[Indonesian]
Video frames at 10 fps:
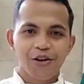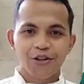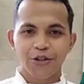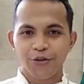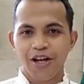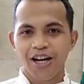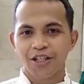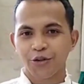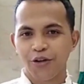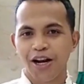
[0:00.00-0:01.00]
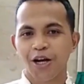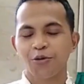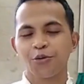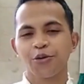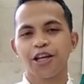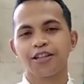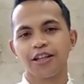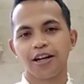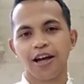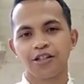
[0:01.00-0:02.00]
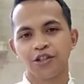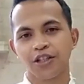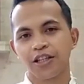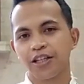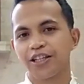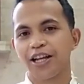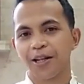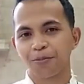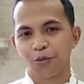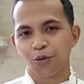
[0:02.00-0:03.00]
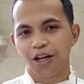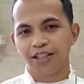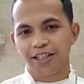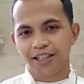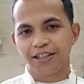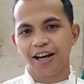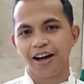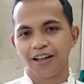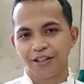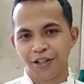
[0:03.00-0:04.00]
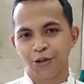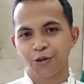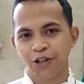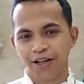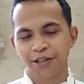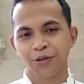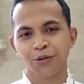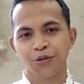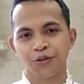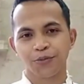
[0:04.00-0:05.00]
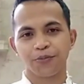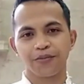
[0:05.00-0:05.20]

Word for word: Saudara-saudaraku yang terkasih dalam Tuhan kita Yesus Kristus.